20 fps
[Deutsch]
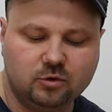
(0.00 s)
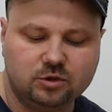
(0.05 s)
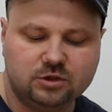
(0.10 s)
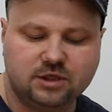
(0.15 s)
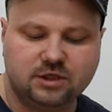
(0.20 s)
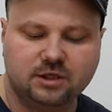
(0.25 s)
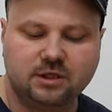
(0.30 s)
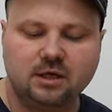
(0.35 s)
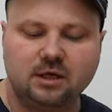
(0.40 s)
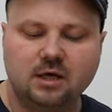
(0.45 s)

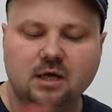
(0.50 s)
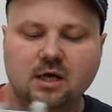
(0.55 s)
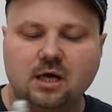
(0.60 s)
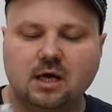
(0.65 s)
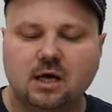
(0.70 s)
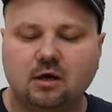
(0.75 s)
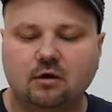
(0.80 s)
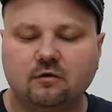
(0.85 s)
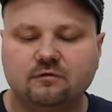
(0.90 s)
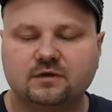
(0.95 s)
unten
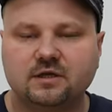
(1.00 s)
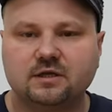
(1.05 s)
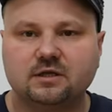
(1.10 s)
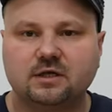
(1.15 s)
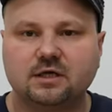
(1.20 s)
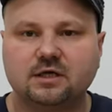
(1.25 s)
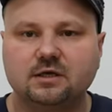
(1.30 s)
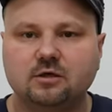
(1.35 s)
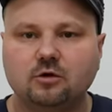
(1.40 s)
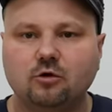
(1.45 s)
auf den
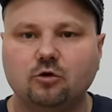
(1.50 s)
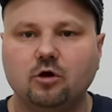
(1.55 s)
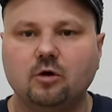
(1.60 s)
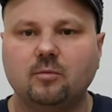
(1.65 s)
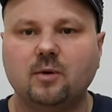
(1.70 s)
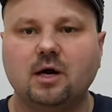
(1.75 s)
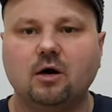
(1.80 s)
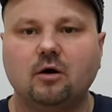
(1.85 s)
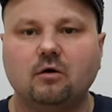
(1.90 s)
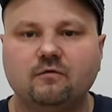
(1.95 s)

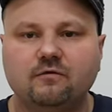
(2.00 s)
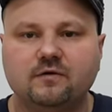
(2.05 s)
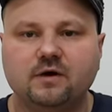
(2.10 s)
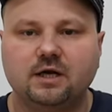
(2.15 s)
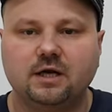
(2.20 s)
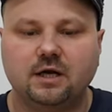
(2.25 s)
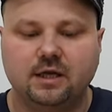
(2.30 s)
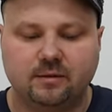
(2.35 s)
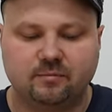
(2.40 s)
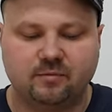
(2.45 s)
Rinnenkörper
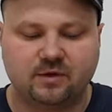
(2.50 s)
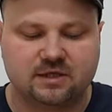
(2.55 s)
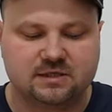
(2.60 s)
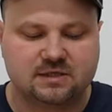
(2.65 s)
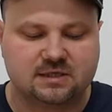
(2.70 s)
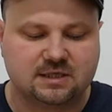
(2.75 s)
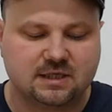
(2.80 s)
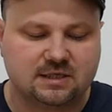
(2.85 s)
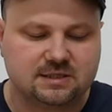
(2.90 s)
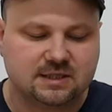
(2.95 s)
aufgeklebt. Das
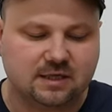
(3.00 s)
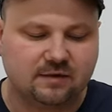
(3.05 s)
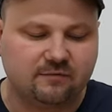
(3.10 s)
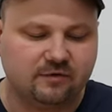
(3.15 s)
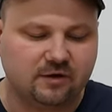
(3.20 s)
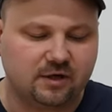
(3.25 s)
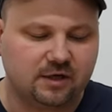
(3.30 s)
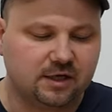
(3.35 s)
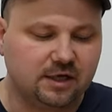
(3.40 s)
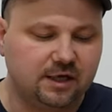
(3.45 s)
ist ganz
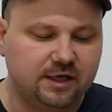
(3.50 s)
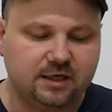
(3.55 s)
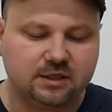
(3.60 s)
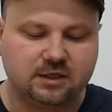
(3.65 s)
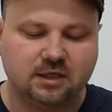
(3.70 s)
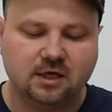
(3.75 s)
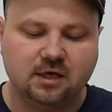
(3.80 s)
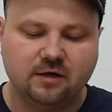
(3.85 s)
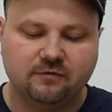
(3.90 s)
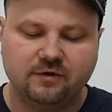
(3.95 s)
einfach
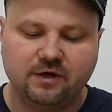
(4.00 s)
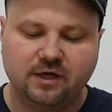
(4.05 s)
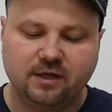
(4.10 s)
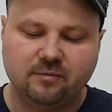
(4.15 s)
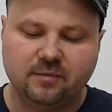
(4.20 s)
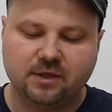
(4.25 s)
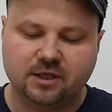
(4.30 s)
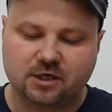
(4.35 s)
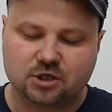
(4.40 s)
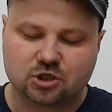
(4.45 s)
erklärt. Wir
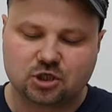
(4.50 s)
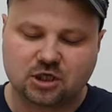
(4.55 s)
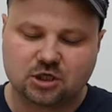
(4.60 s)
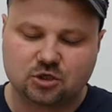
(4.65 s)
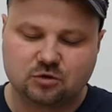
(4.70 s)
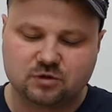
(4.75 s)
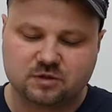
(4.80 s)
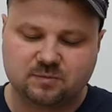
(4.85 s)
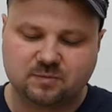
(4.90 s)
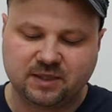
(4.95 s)
nehmen hier das
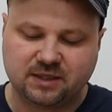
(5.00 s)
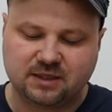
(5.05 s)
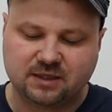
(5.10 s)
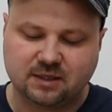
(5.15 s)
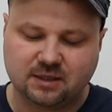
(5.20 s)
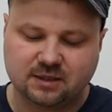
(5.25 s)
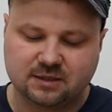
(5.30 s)
Schallschutzbett,